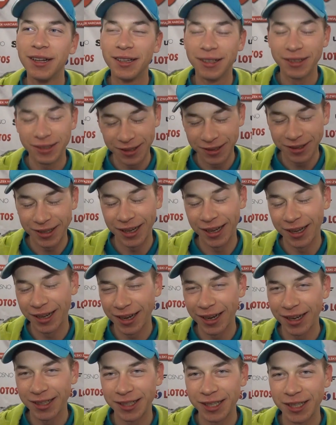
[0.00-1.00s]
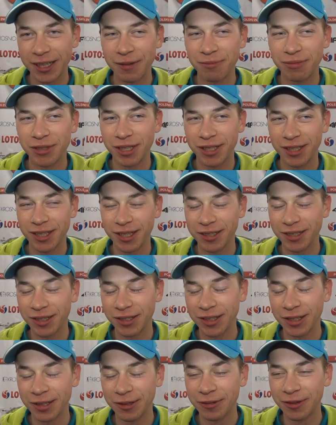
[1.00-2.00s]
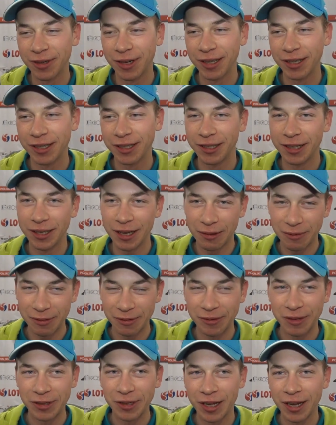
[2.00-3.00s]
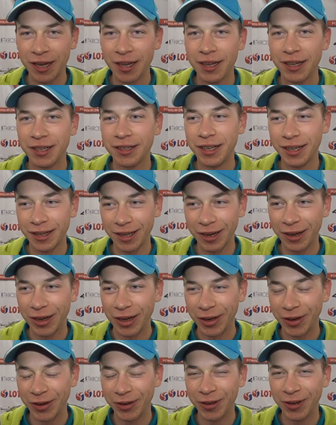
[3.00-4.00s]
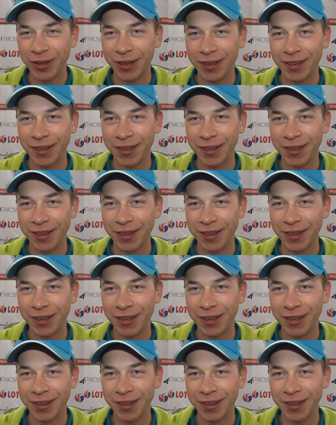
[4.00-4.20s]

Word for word: No tak, raczej nie przed sezonem, ale na pewno nie, nie tego roku.